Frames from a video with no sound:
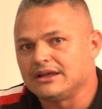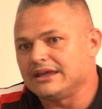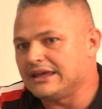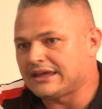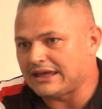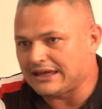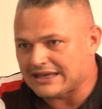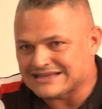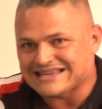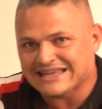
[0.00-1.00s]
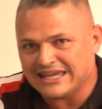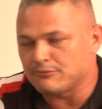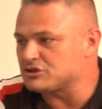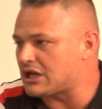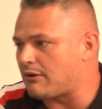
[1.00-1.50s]
y que
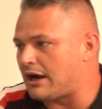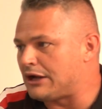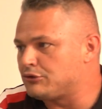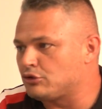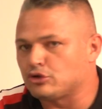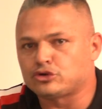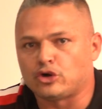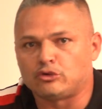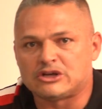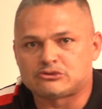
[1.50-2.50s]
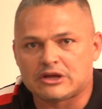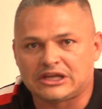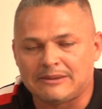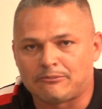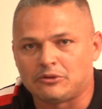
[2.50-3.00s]
seguimos trabajando con todo nuestro
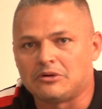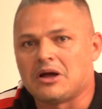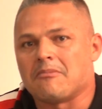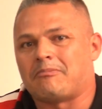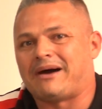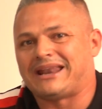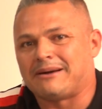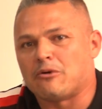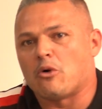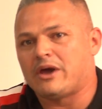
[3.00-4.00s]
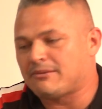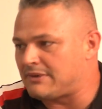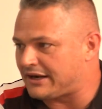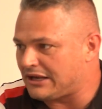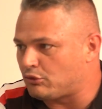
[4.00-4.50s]
equipo para mover
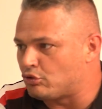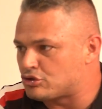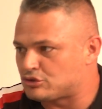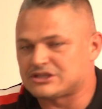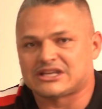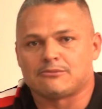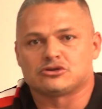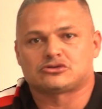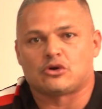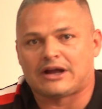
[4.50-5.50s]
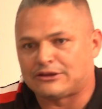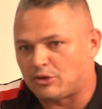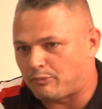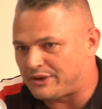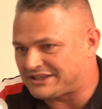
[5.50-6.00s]
más recursos. Estamos
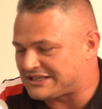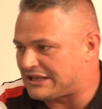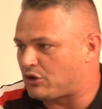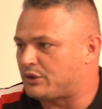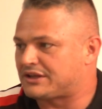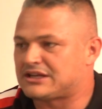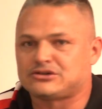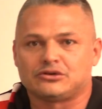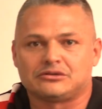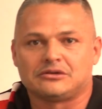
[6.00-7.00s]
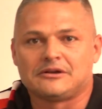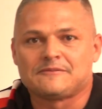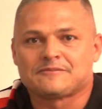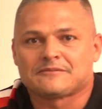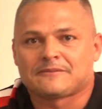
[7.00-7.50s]
tocando puertas en la gobernación
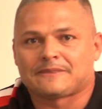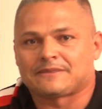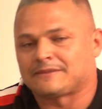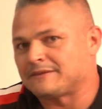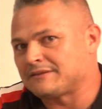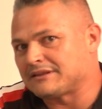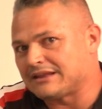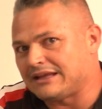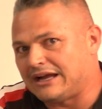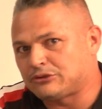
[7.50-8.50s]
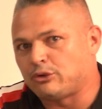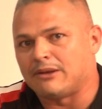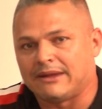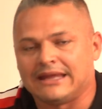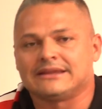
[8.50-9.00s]
Mm,
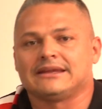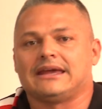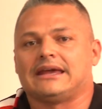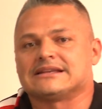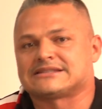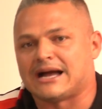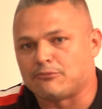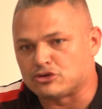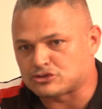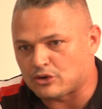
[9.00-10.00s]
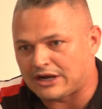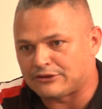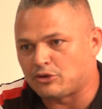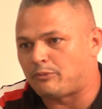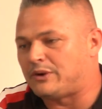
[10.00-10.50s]
actualmente estamos
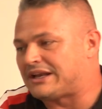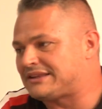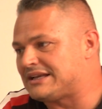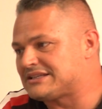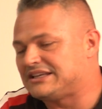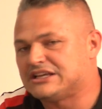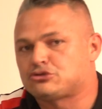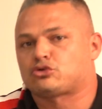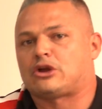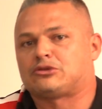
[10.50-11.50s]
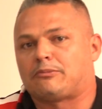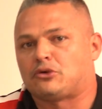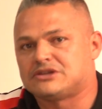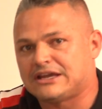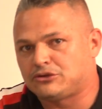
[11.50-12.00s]
tocando puertas y estructurando
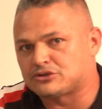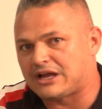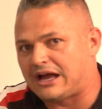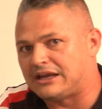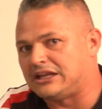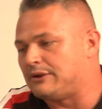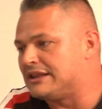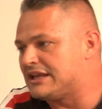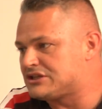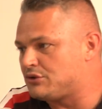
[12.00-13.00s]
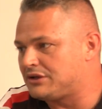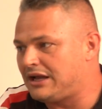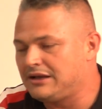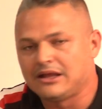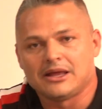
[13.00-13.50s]
proyectos a nivel nacional